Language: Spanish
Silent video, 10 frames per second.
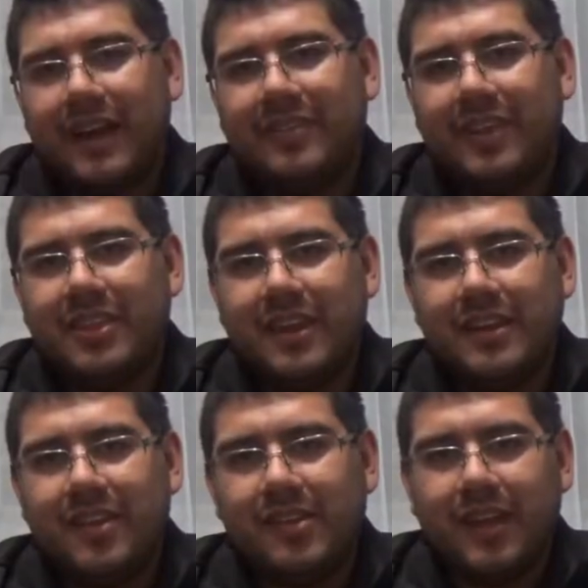Antes de
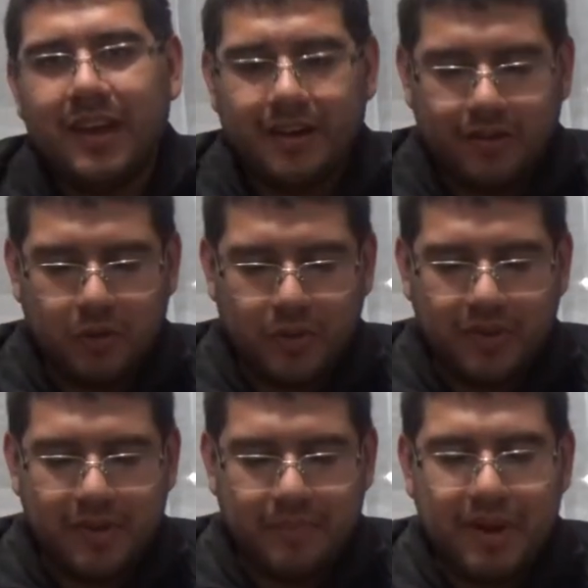iniciar, como
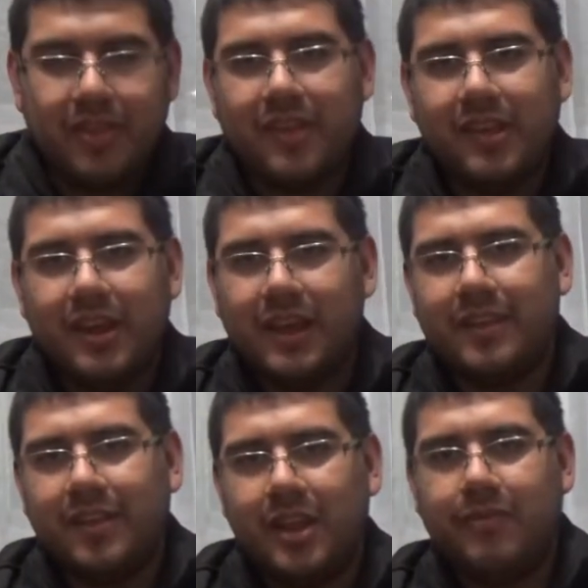siempre, decir que
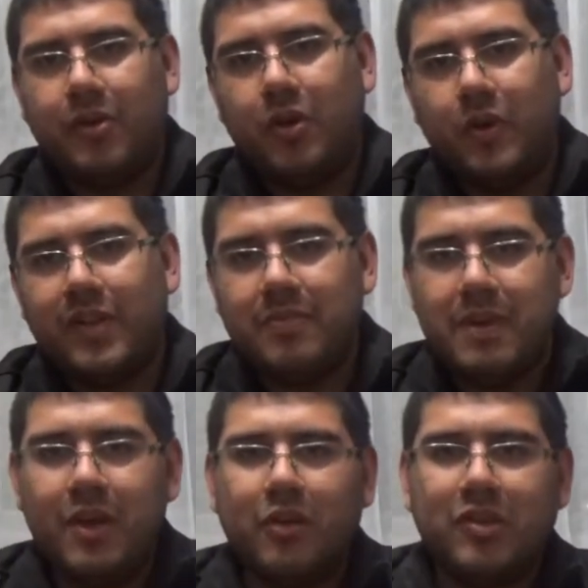este teléfono no es
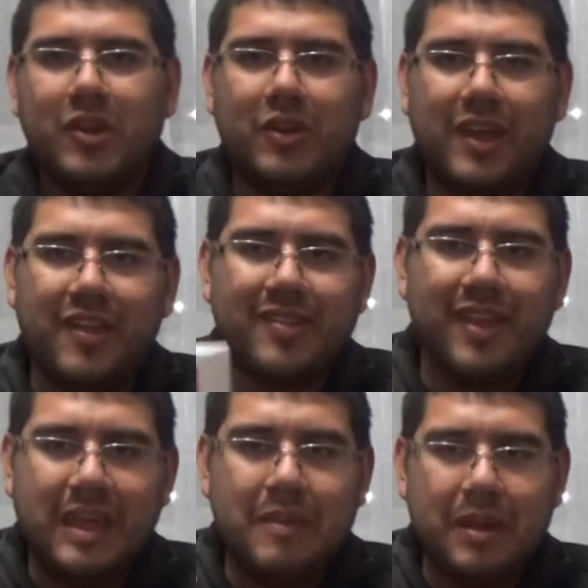mío, sino que es
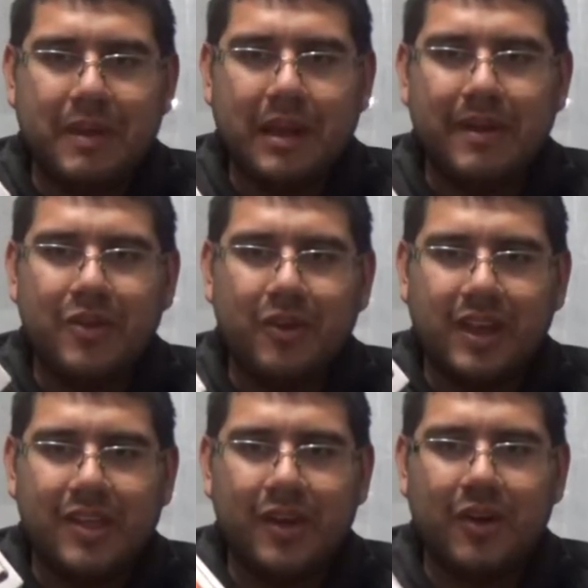de mi hermana mayor
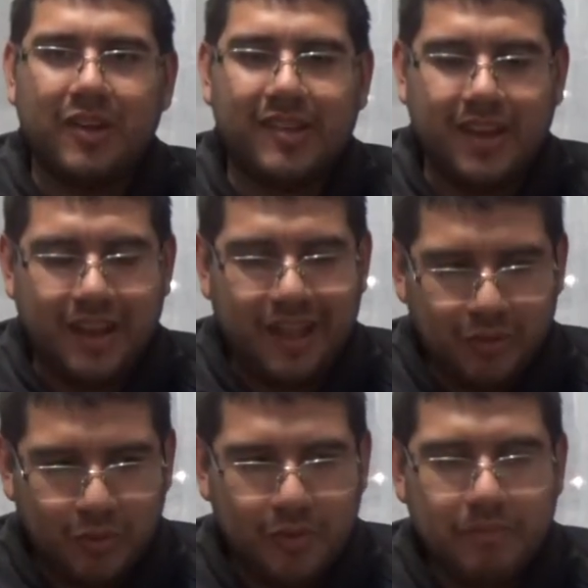que llegó recién
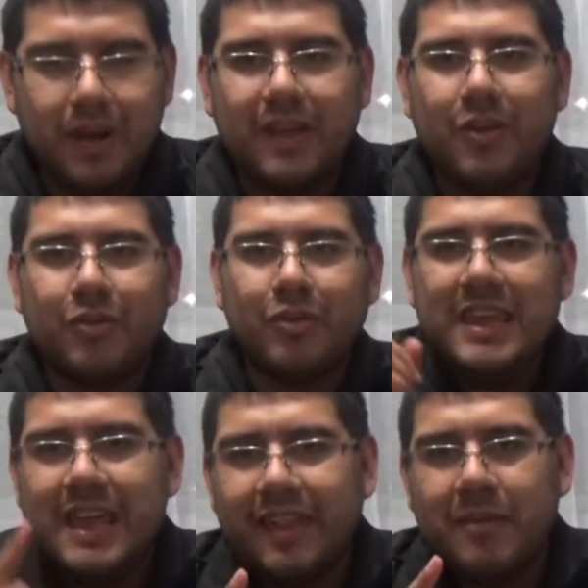en su cumpleaños.
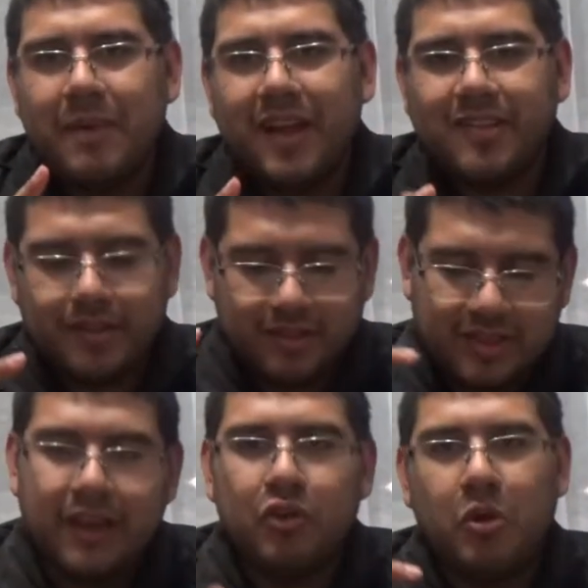Y además,
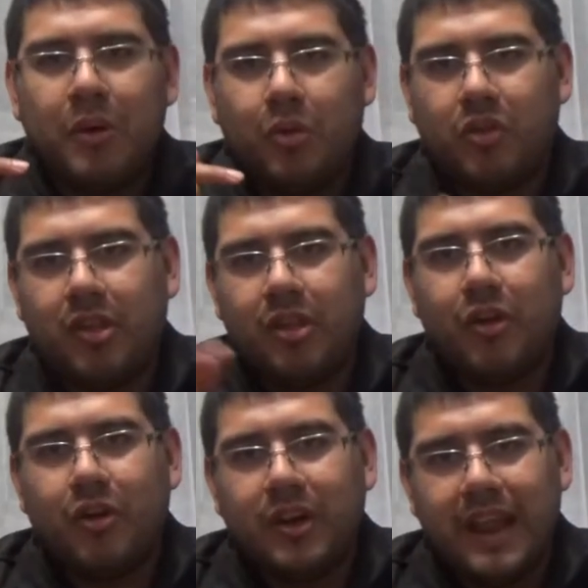tal como lo
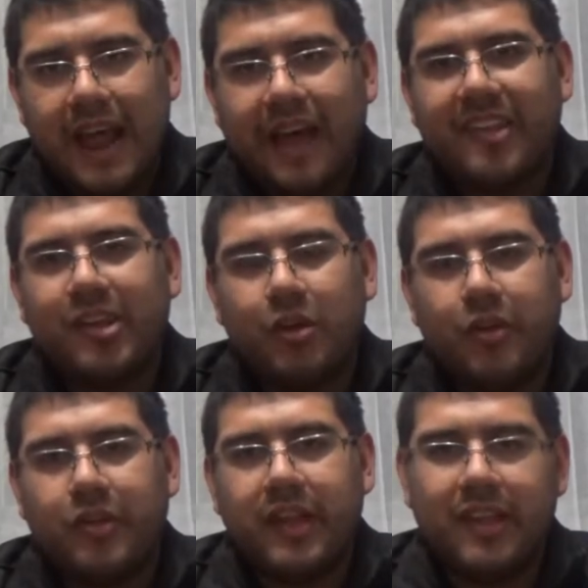sucedió con el
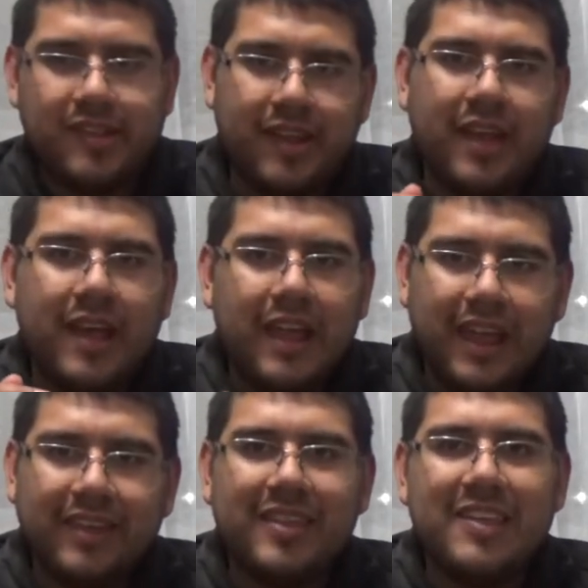A02S,
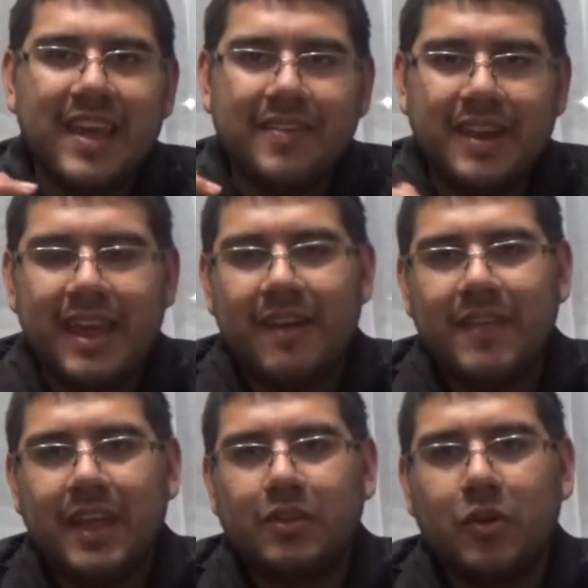este ya venía
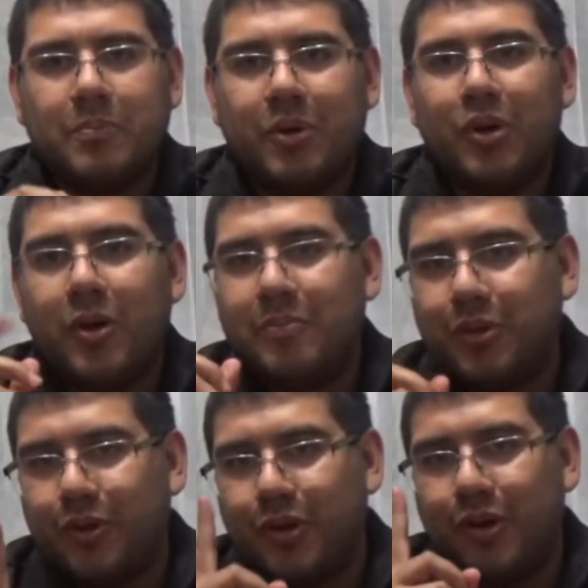abierto por los
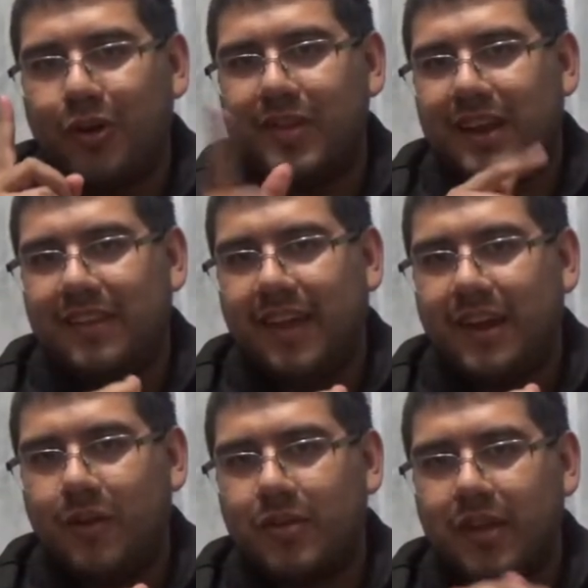protocolos
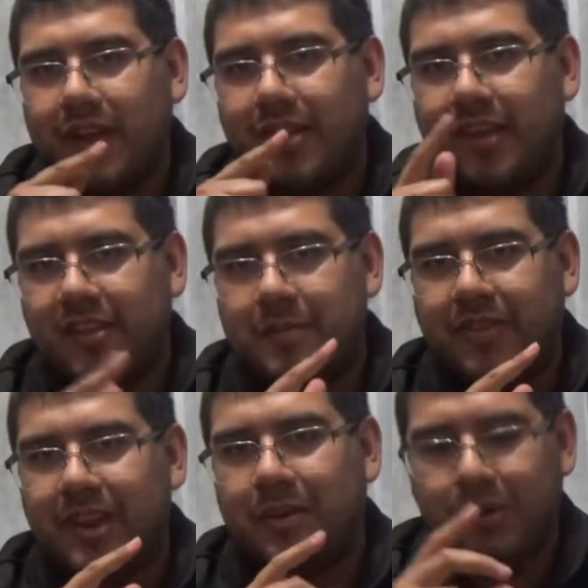sanitarios. Así que sin
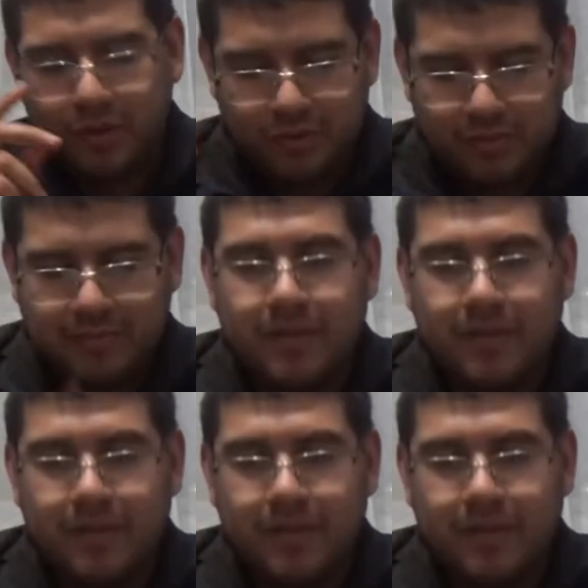más triángulos,